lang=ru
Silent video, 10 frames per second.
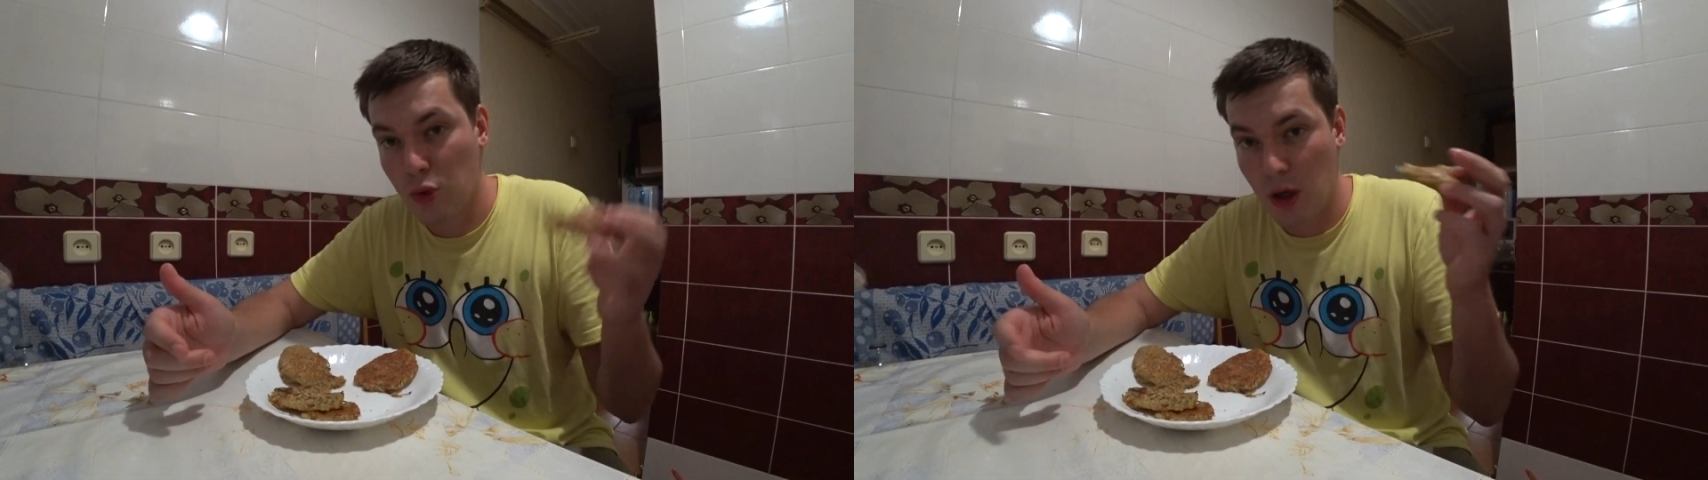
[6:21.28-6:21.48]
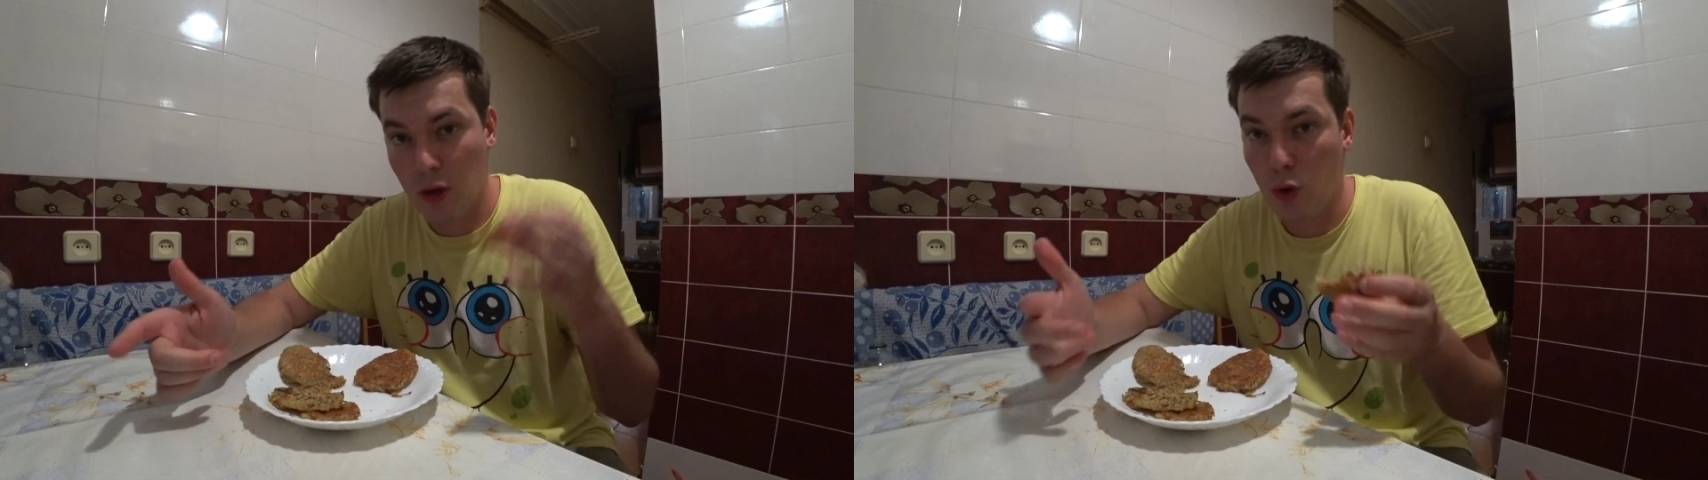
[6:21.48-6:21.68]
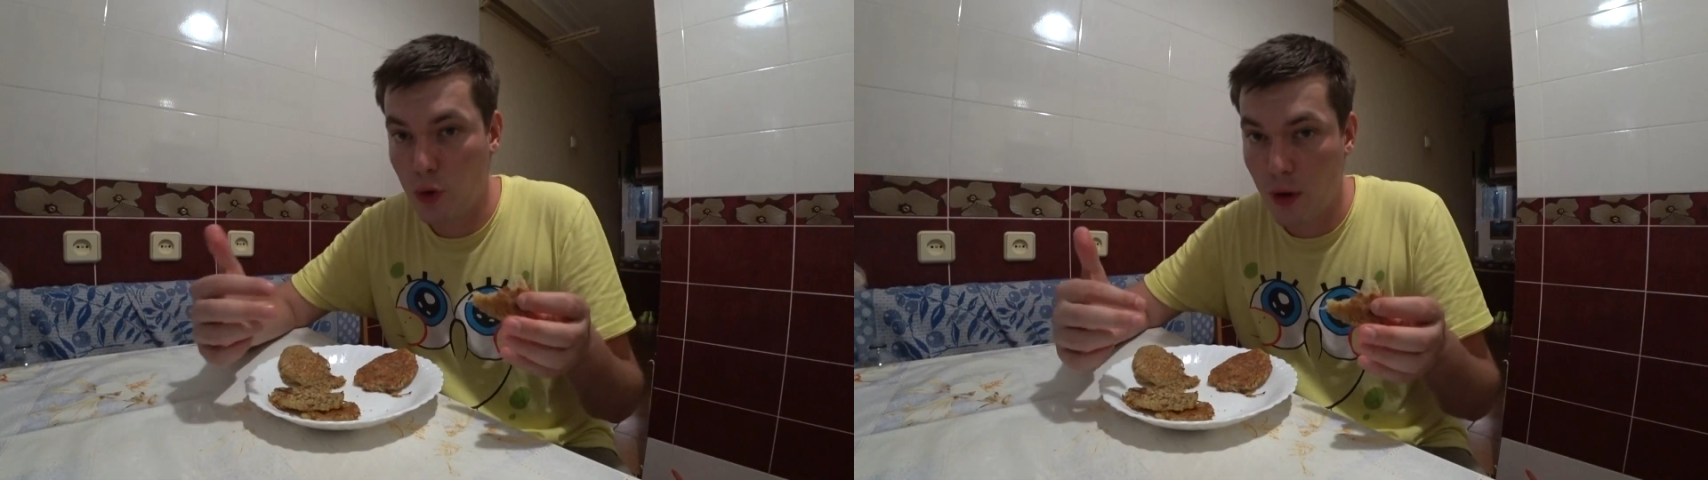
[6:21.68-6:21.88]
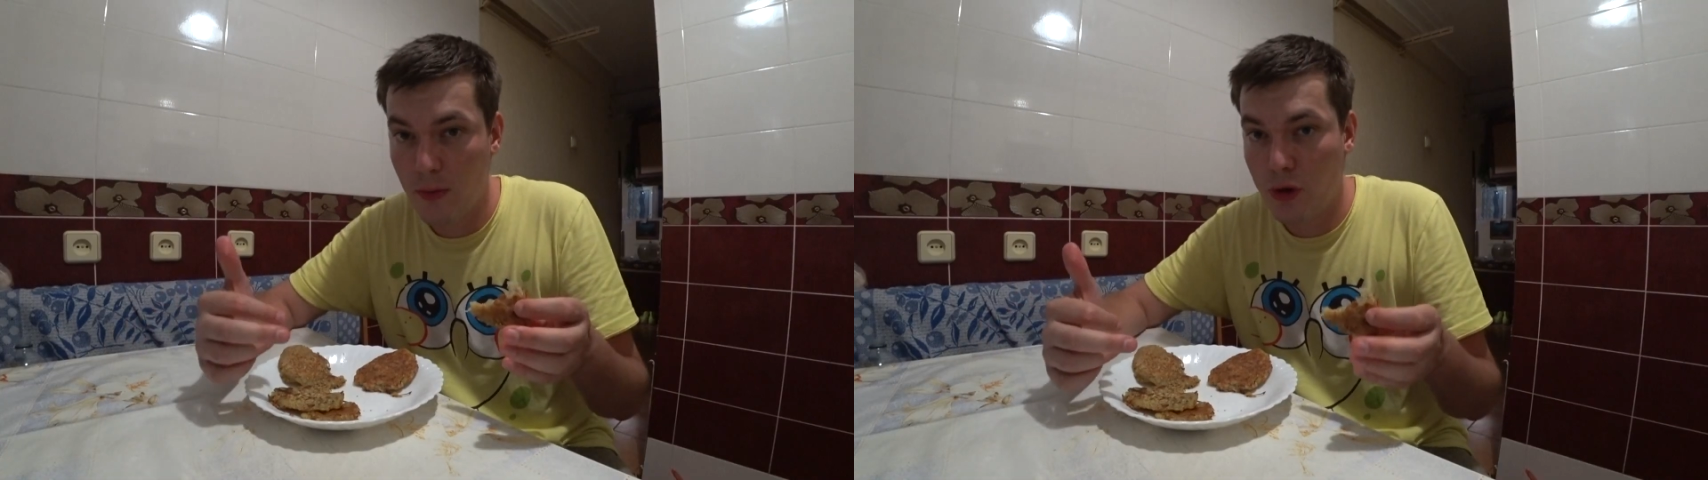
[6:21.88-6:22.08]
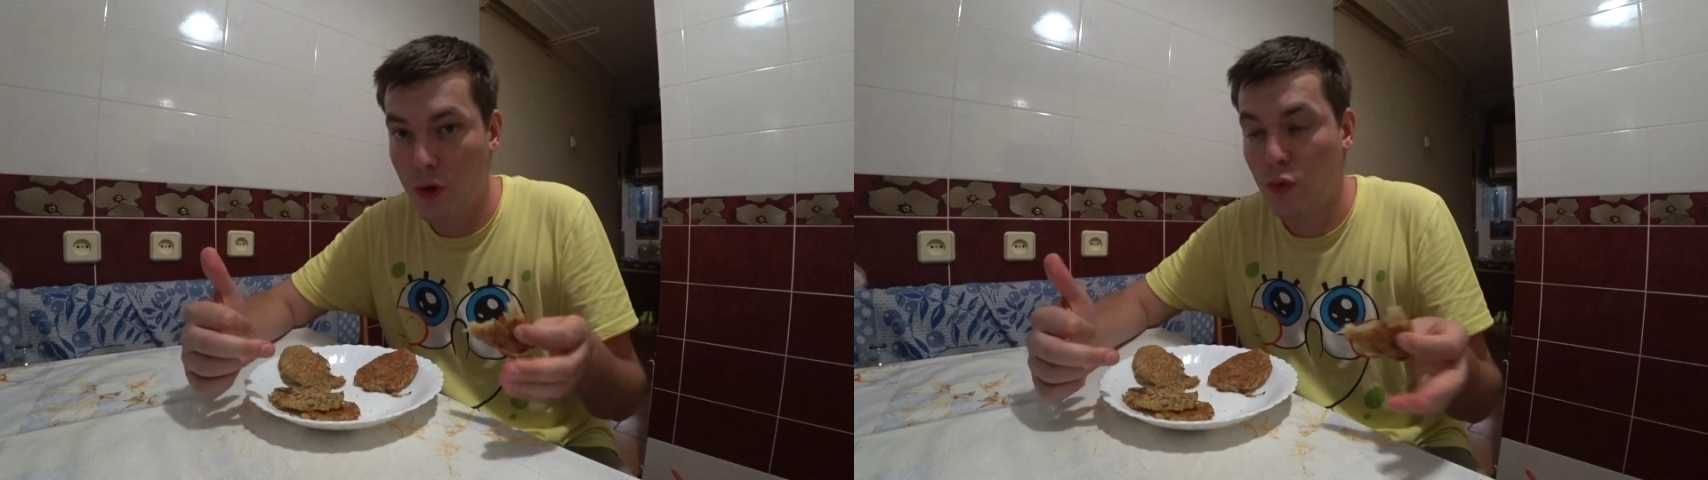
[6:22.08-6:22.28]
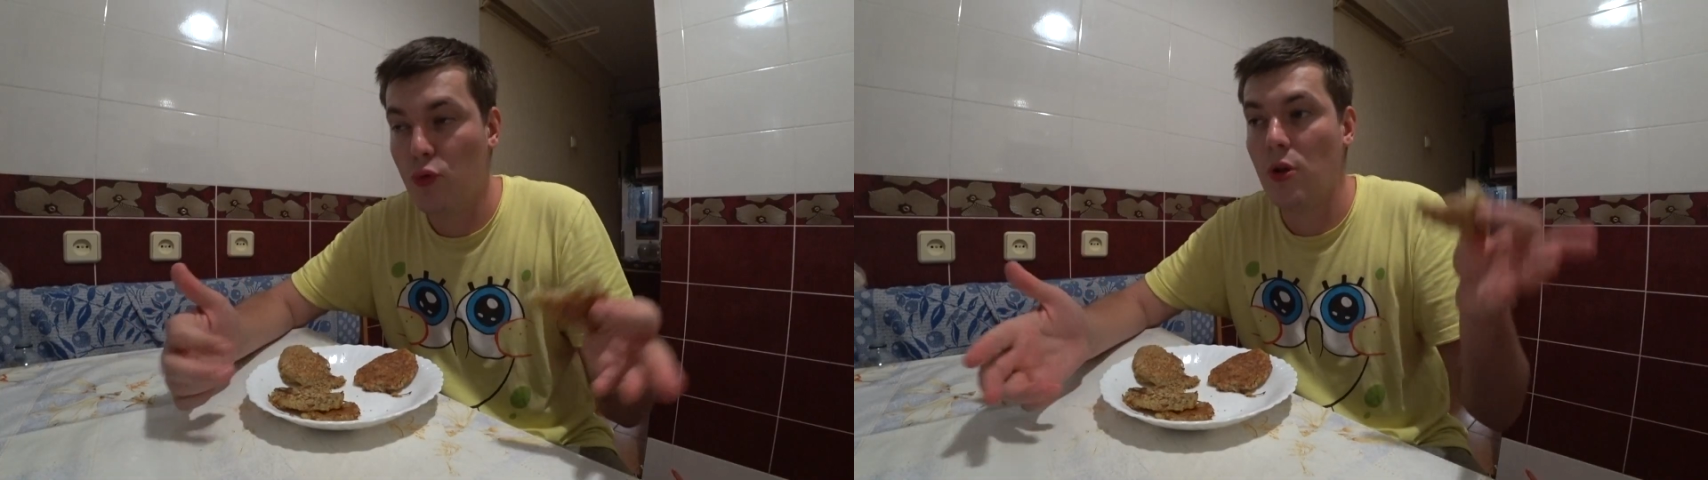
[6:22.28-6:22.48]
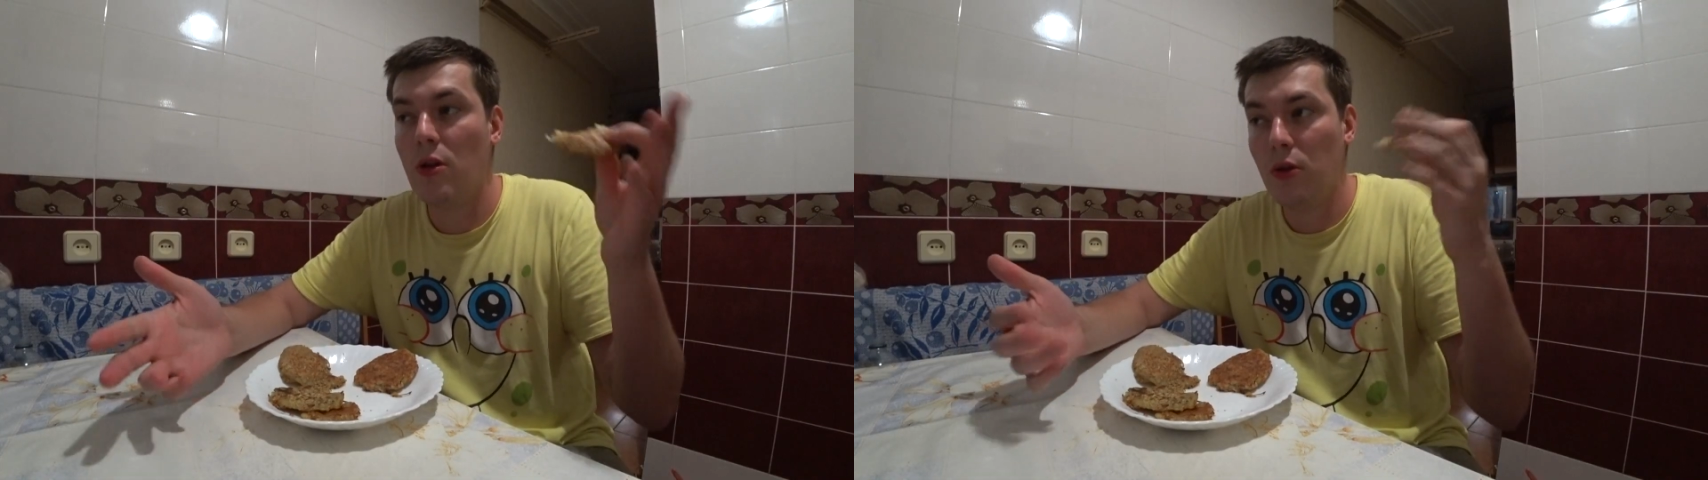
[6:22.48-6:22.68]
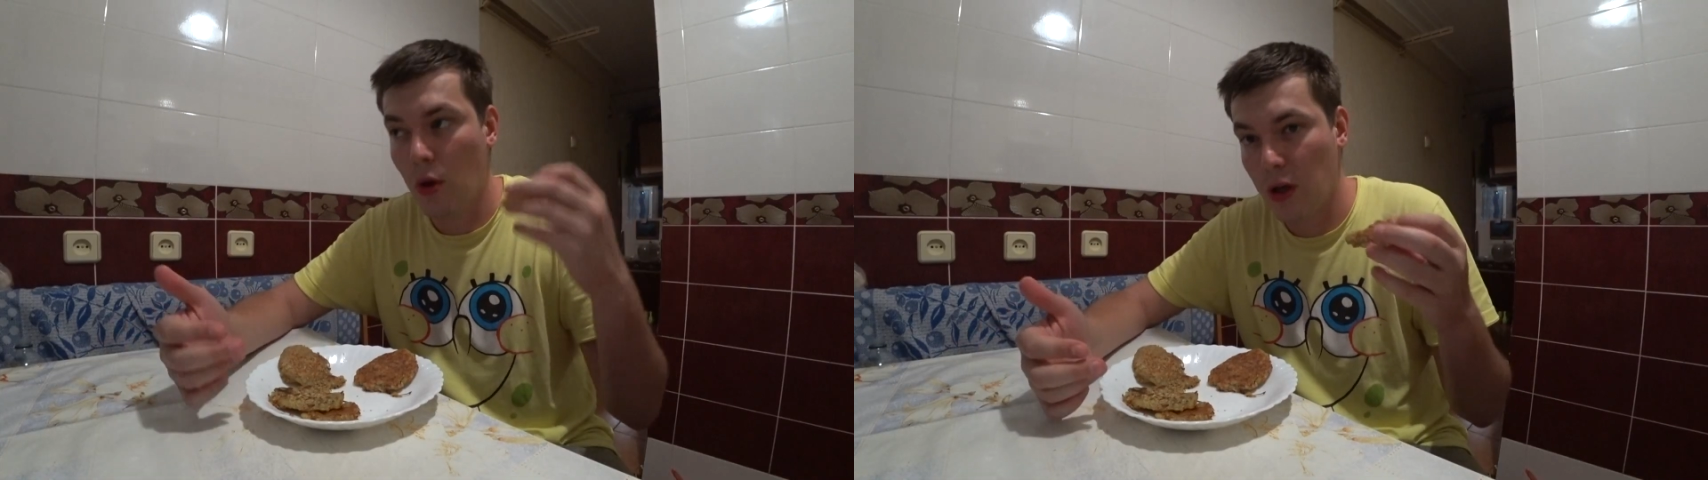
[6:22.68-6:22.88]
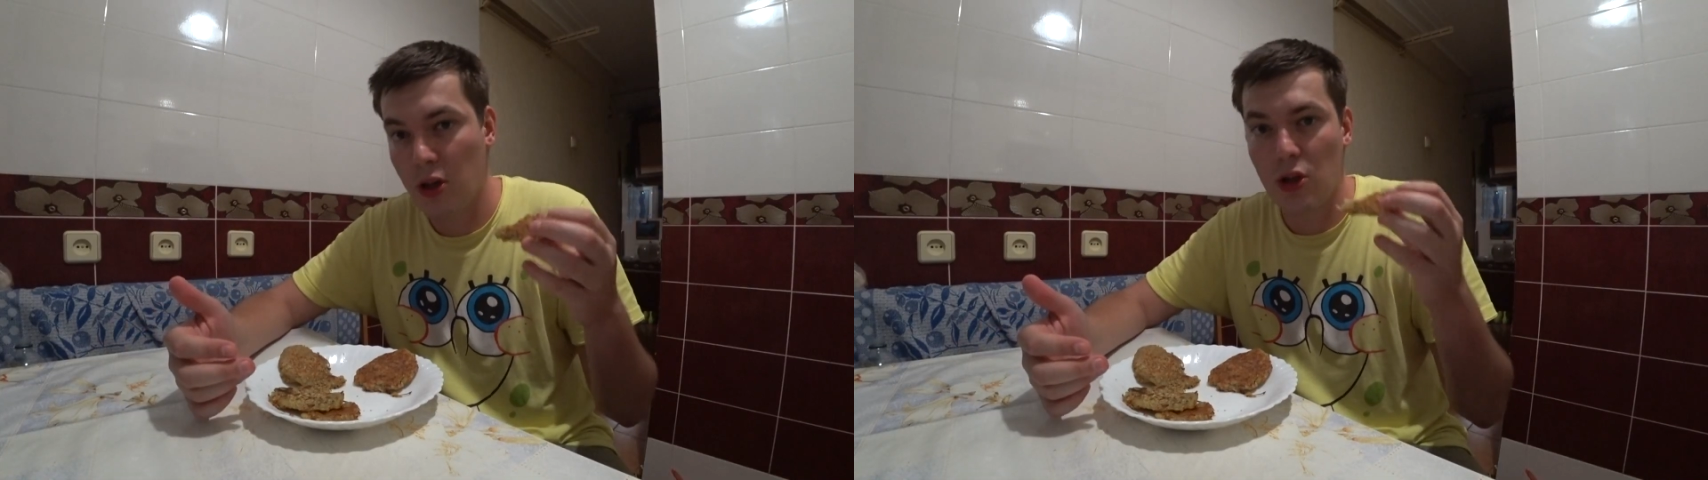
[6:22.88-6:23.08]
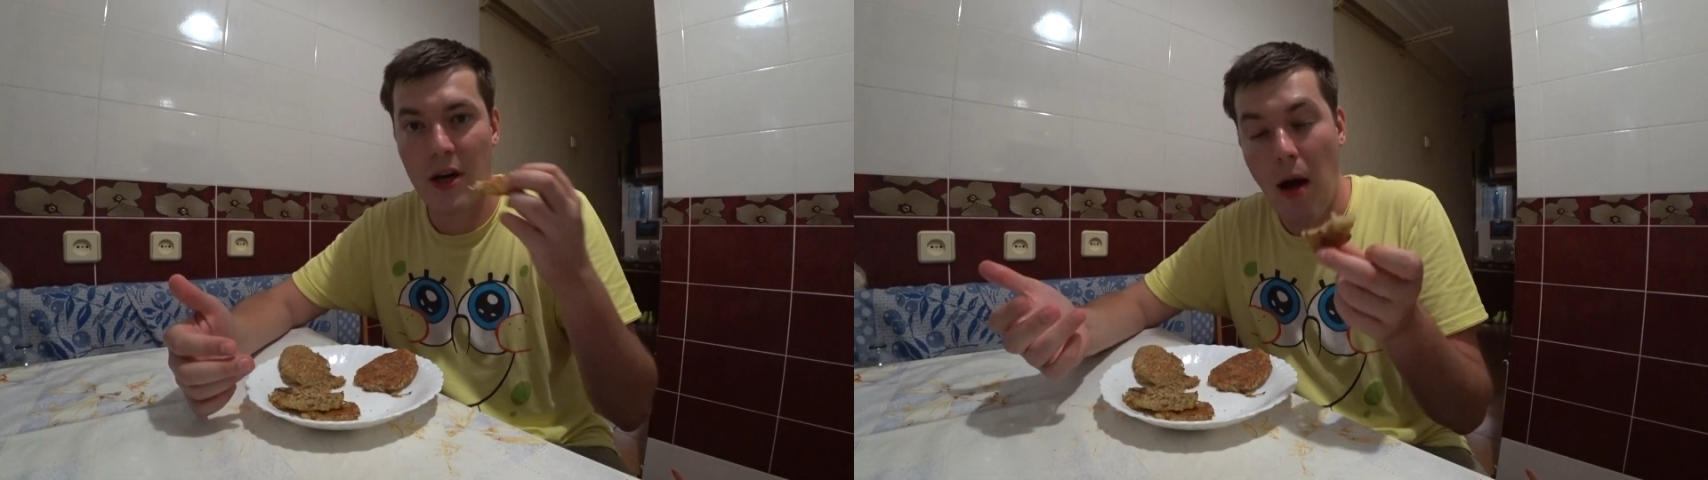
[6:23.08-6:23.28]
что картошку обычно нужно долго жарить,